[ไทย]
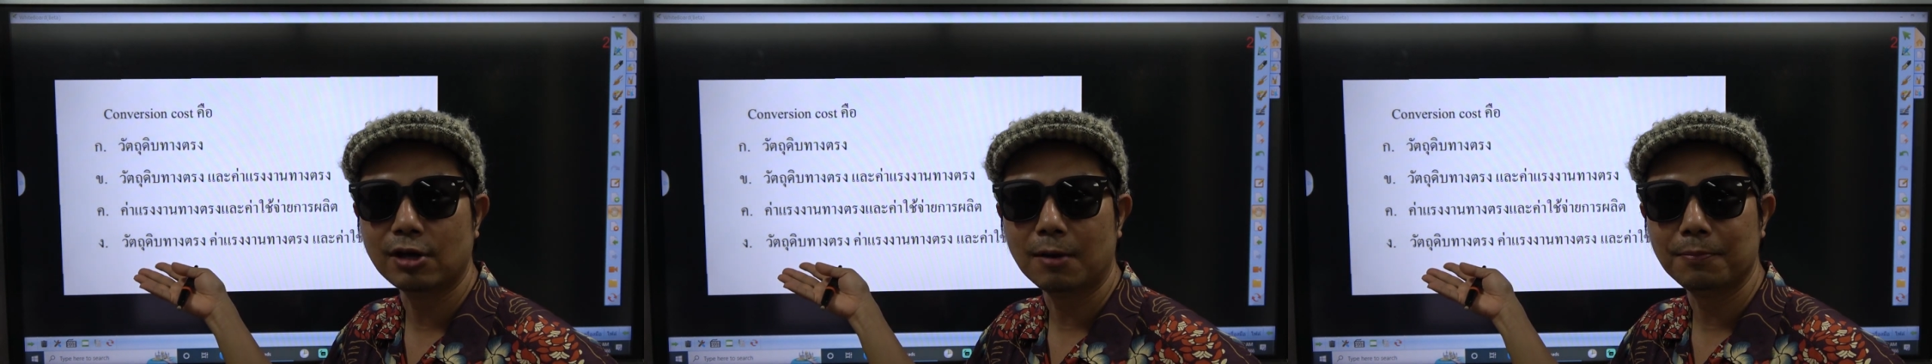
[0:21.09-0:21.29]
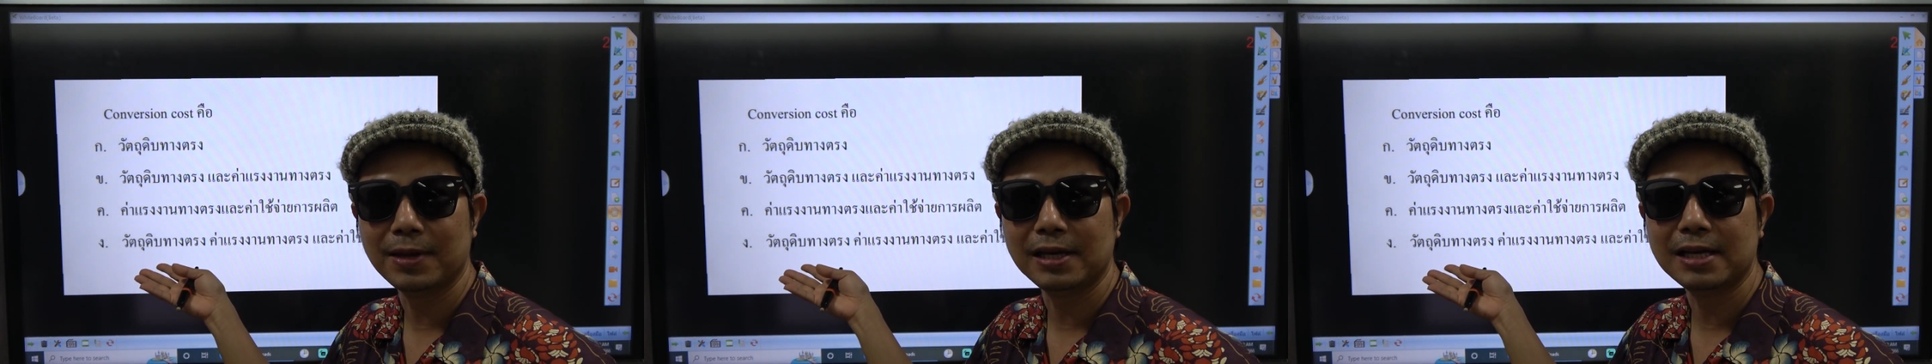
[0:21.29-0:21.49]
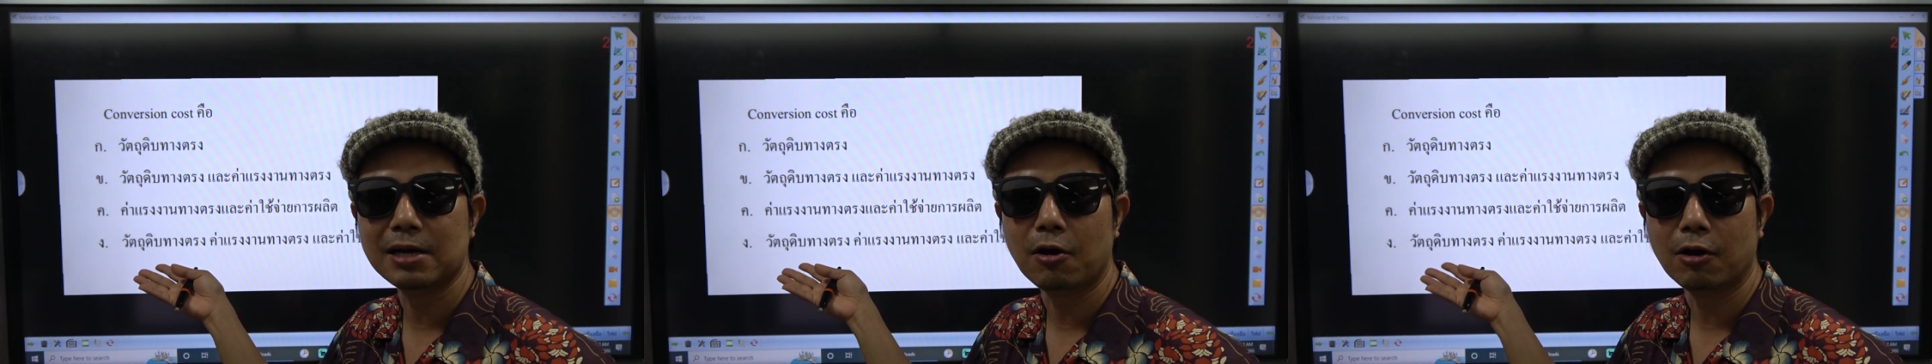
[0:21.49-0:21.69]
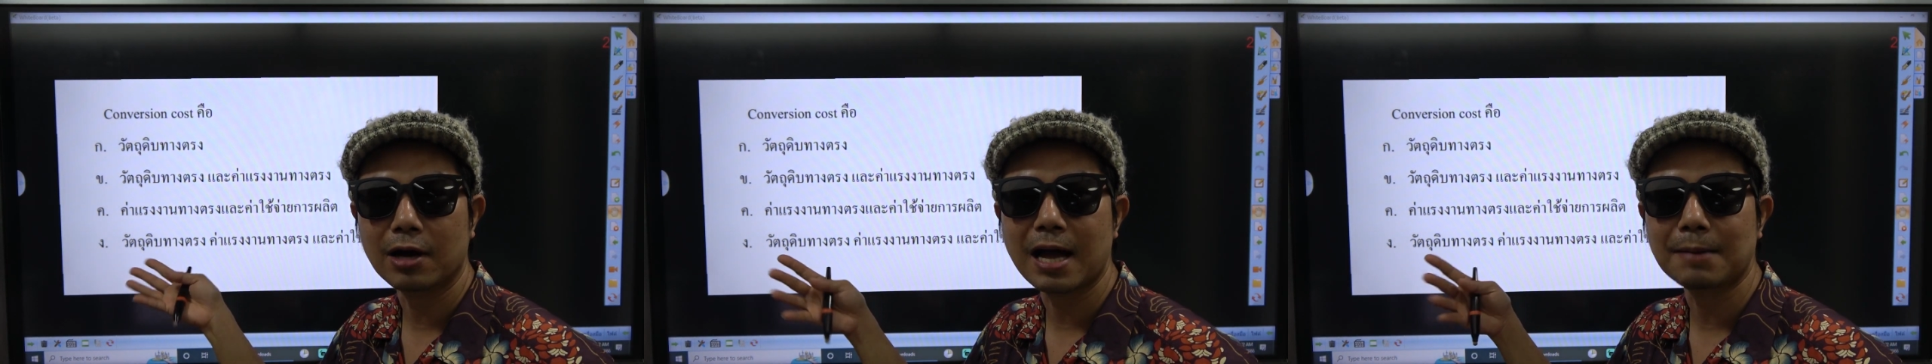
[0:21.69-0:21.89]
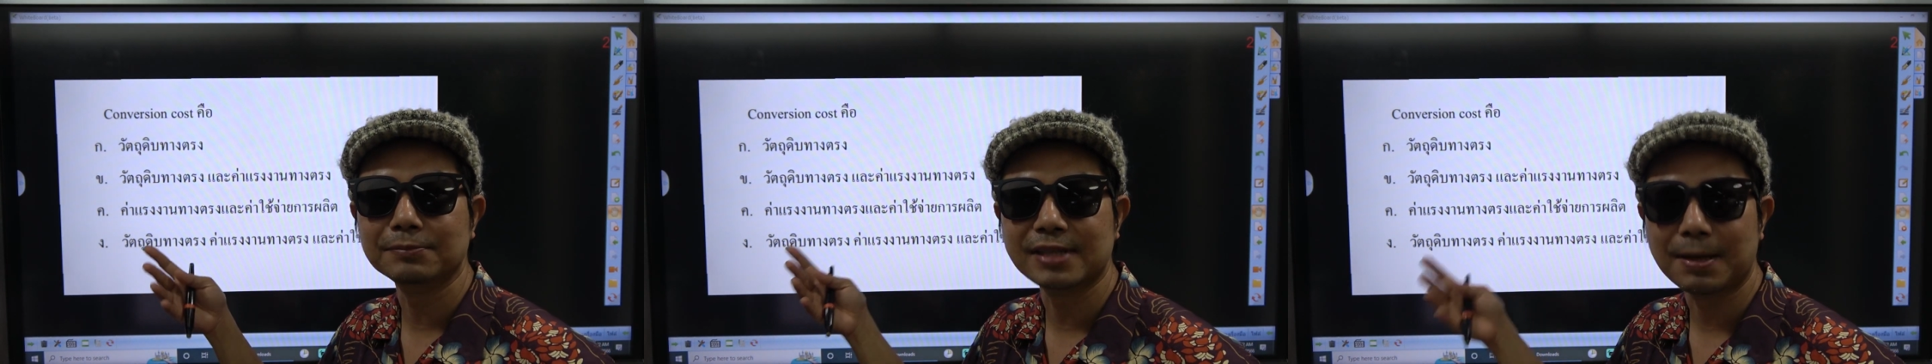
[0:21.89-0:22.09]
สอบในเรื่องของ
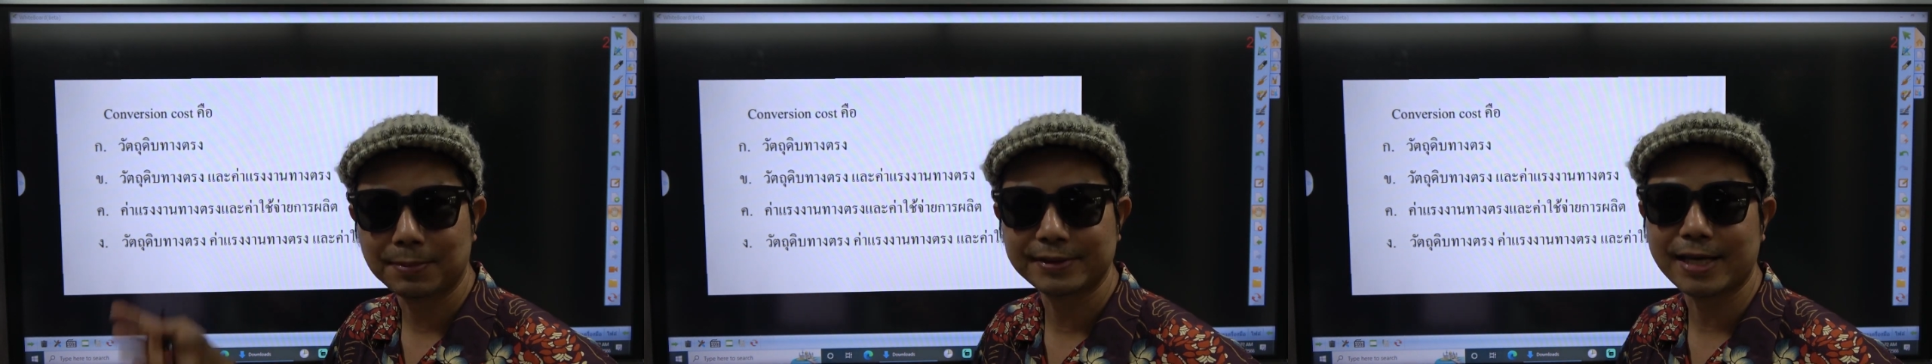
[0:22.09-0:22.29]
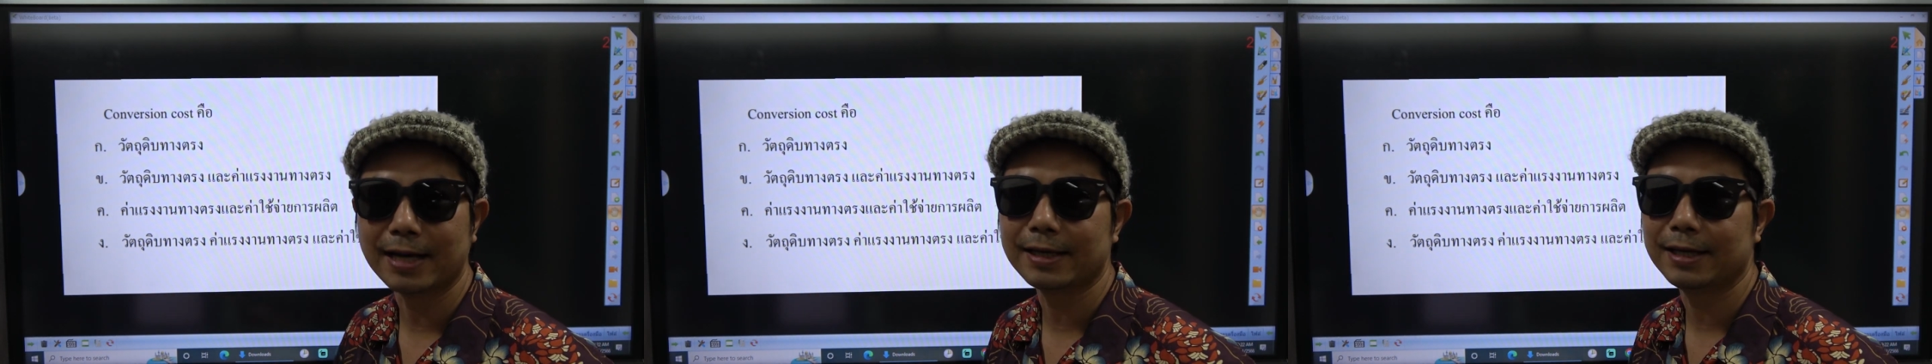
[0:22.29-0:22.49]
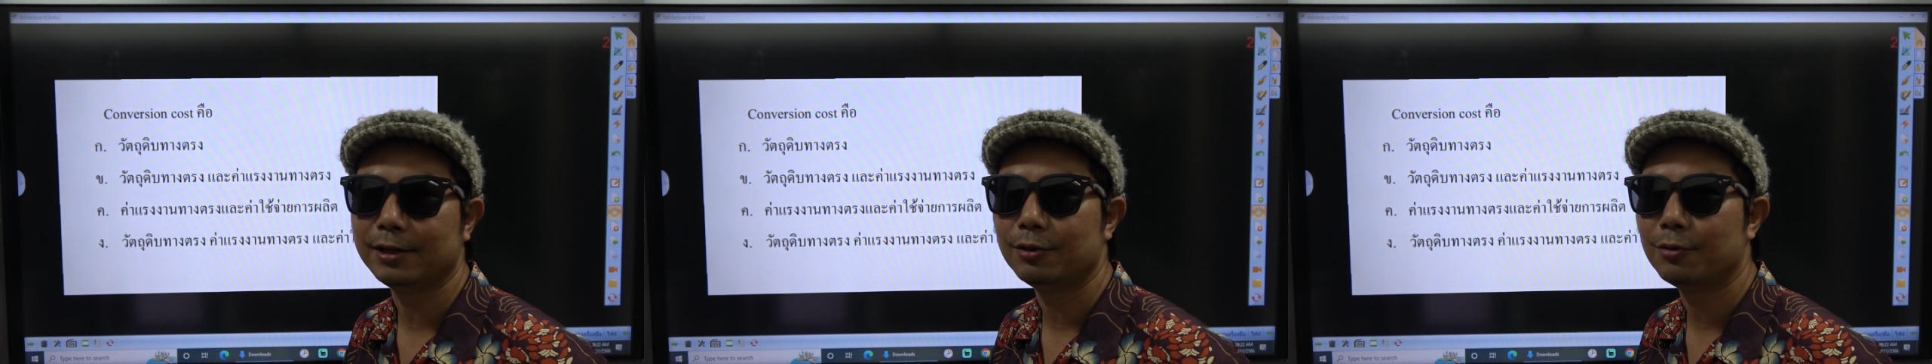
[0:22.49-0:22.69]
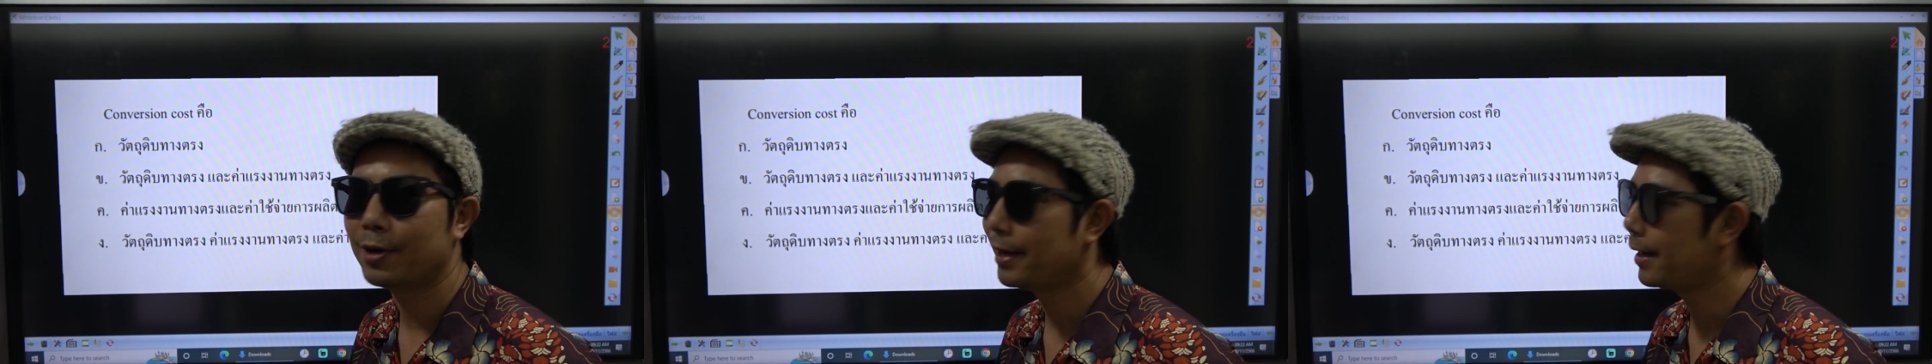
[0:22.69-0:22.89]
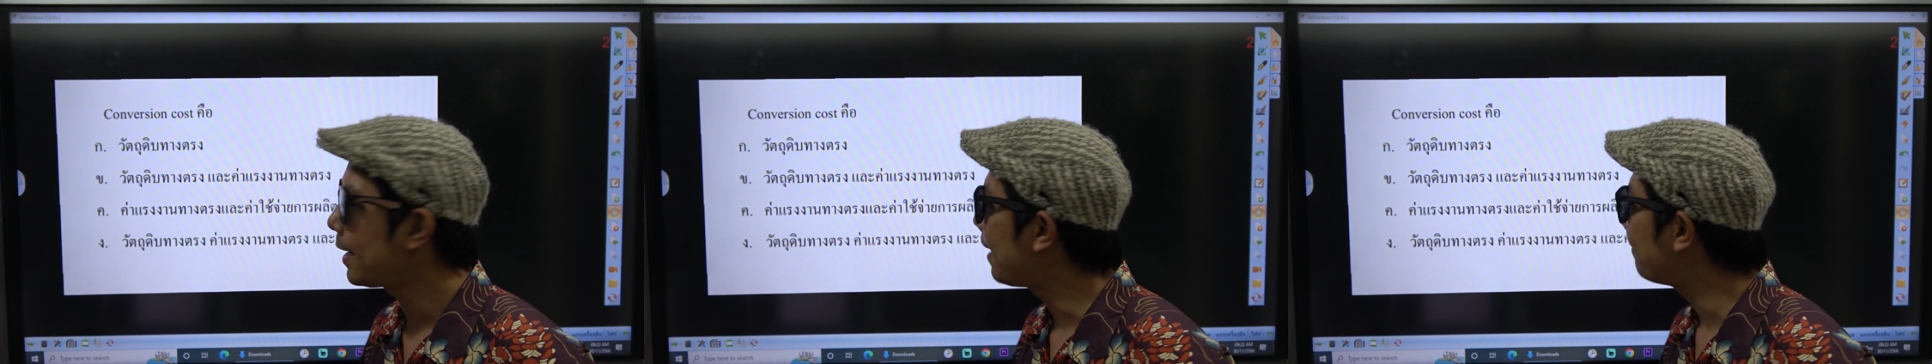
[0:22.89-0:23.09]
คำศัพท์ภาษาอังกฤษด้วย
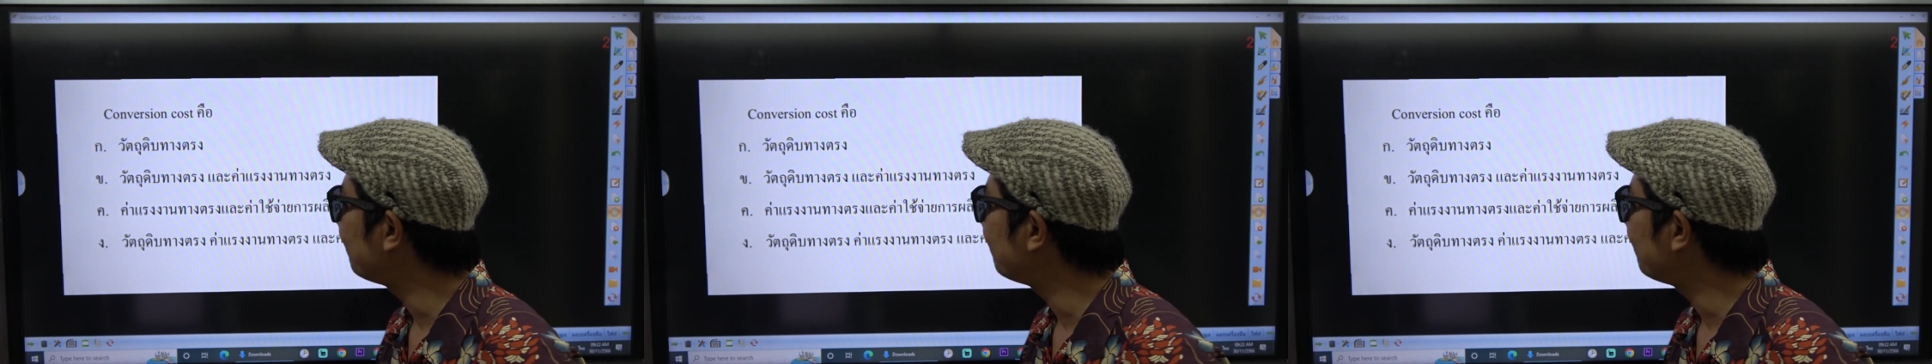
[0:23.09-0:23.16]
นะค